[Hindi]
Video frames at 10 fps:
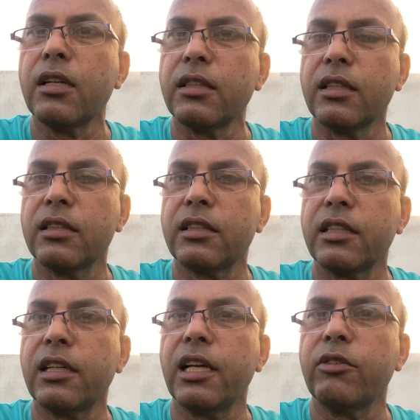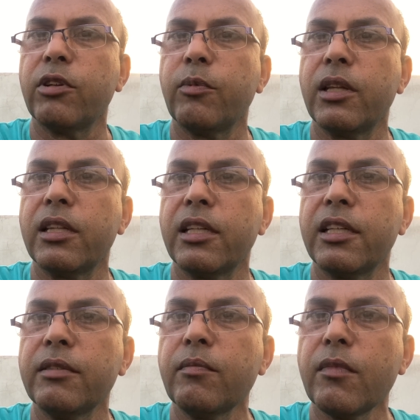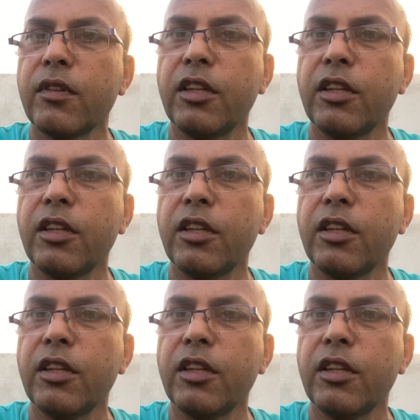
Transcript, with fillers: ज़्यादातर खिले हुए मिलते हैं